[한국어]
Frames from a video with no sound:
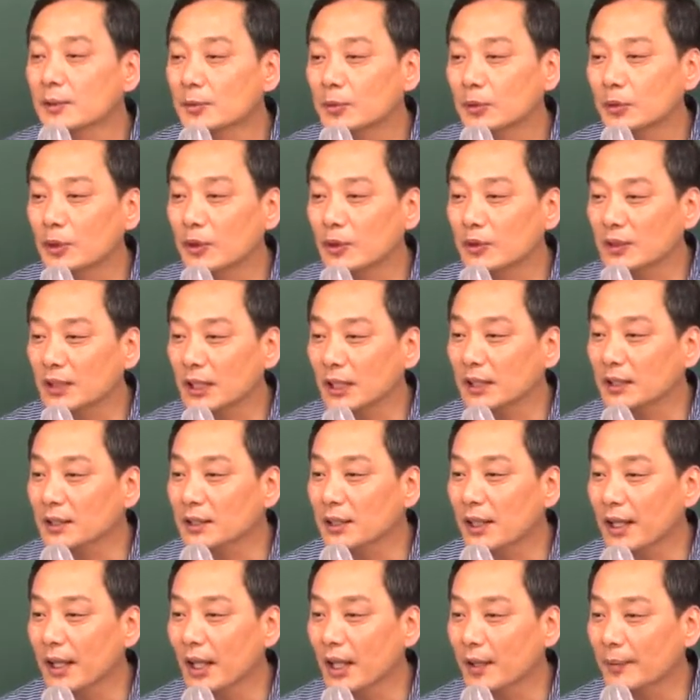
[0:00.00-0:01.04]
부동산
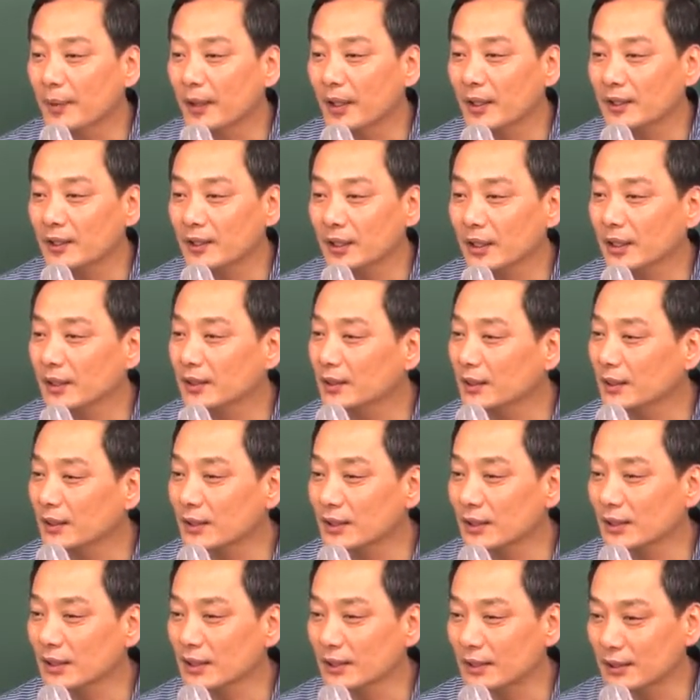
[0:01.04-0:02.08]
개별적인
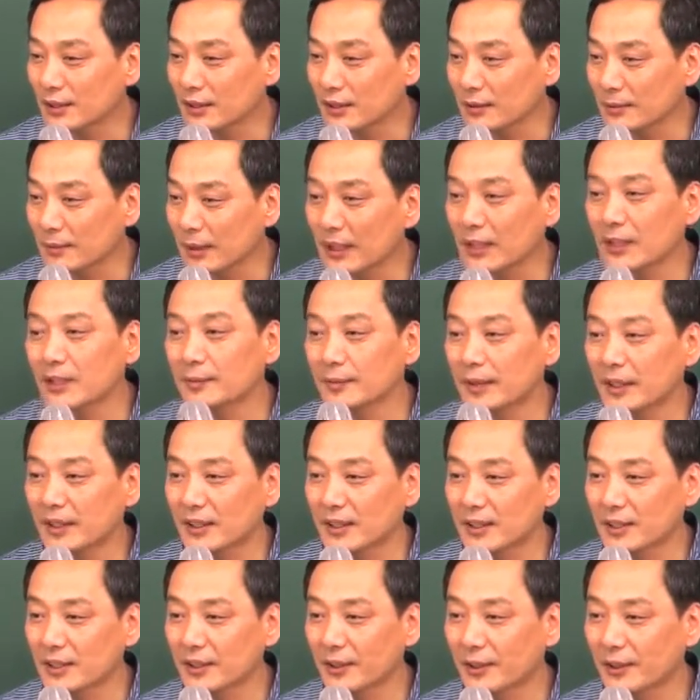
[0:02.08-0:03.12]
특징이 있지만 이런 말
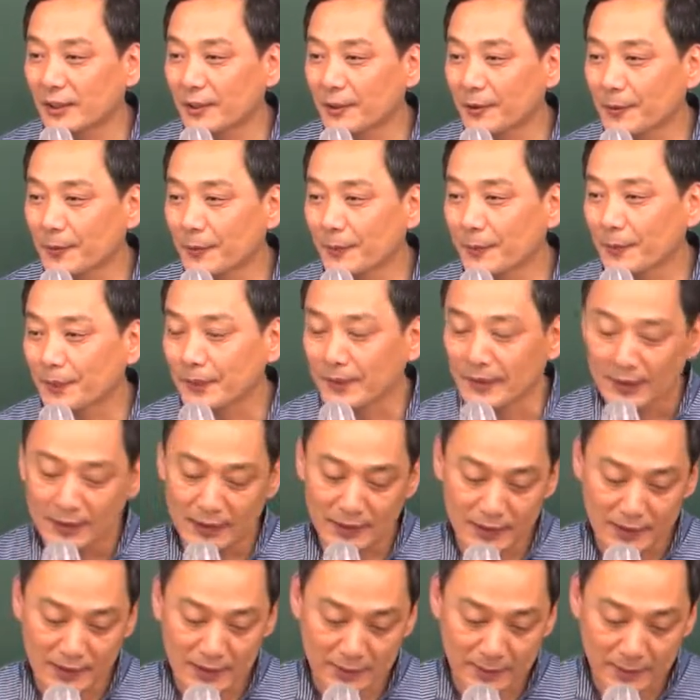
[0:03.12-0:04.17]
뜻이에요.
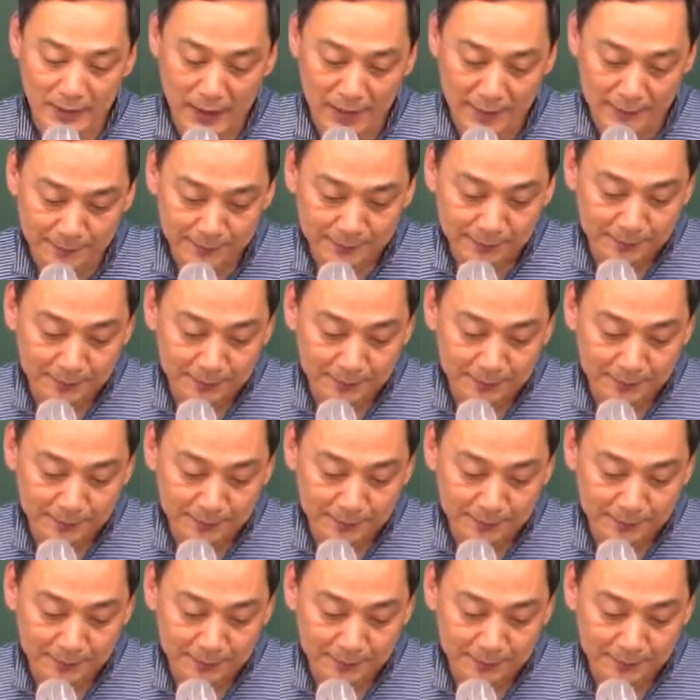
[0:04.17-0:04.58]
있지만